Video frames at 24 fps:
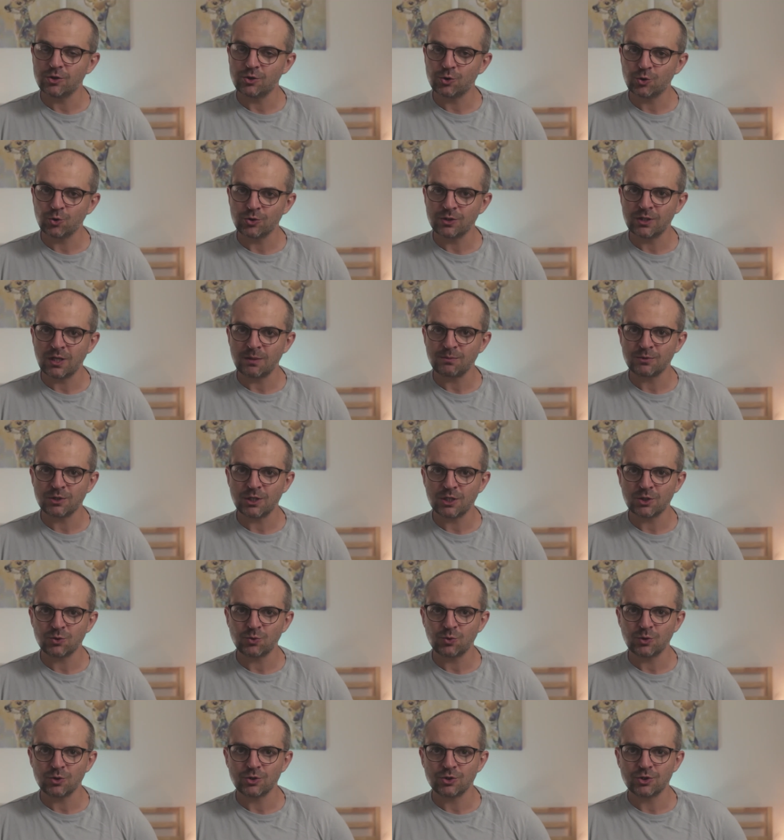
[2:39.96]
trudna
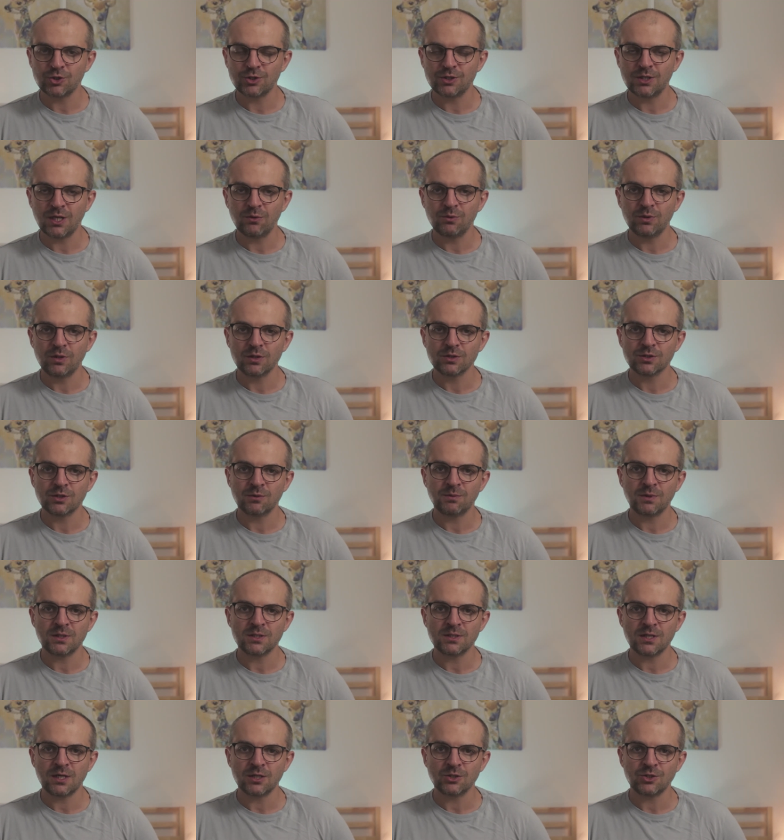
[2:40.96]
przeszłość dały o
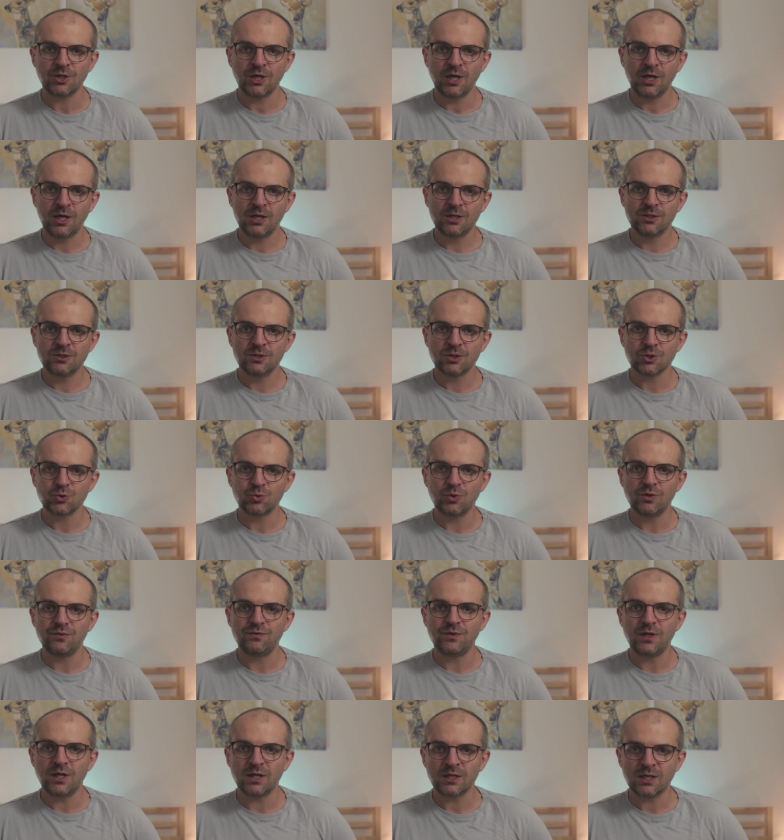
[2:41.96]
sobie znać. Doszły
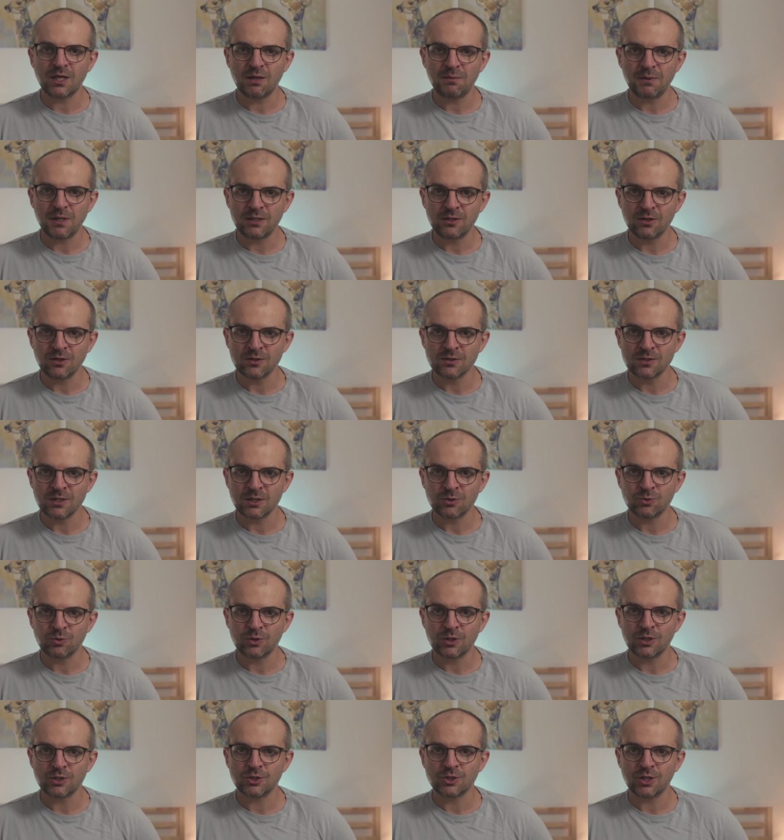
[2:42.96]
wielkie pieniądze,
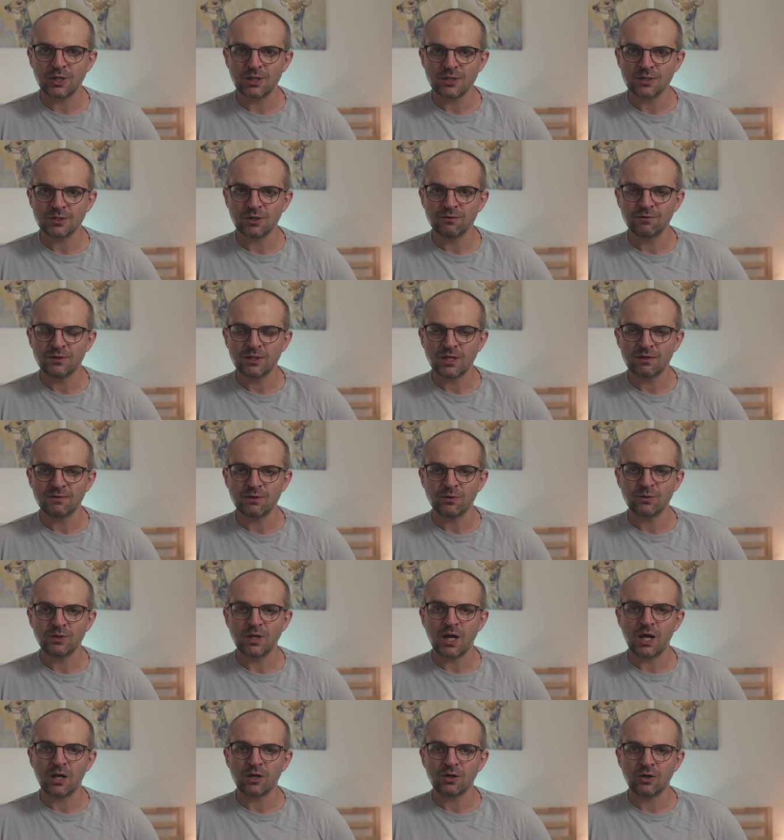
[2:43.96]
które często wydawał
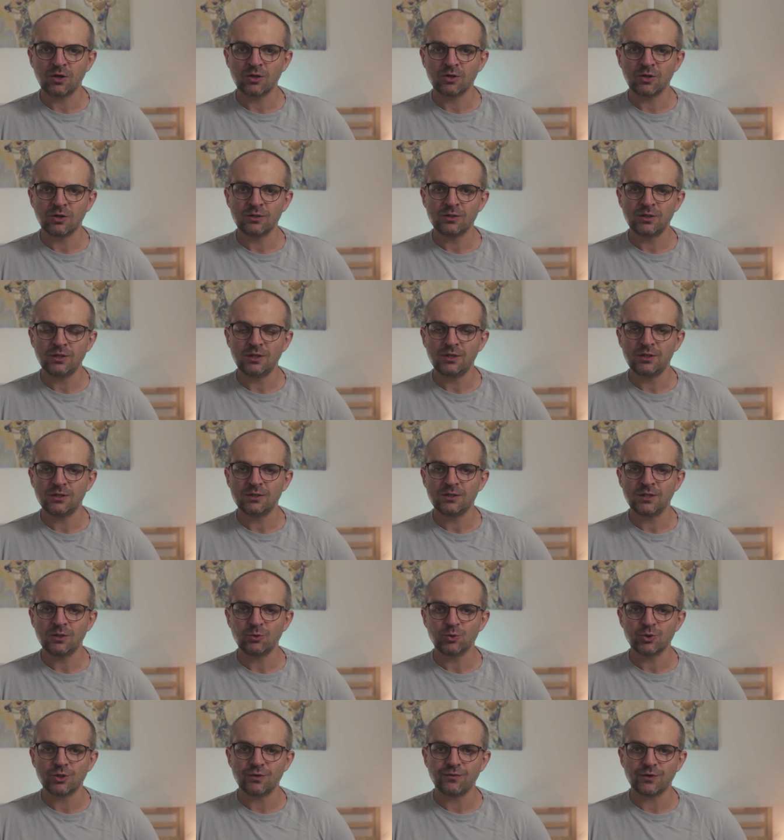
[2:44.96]
na alkohol i
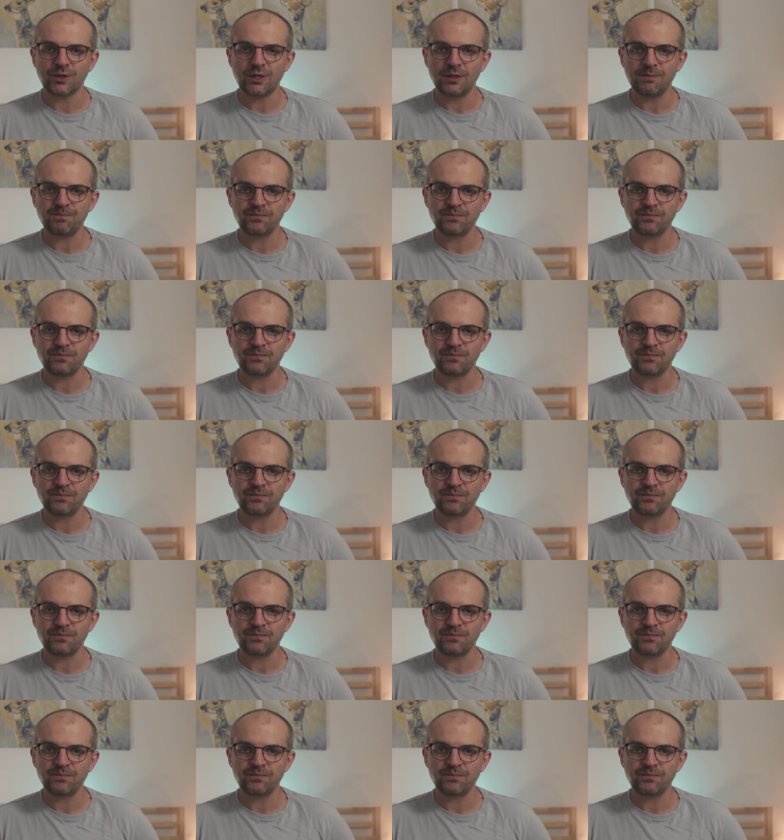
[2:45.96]
inne używki.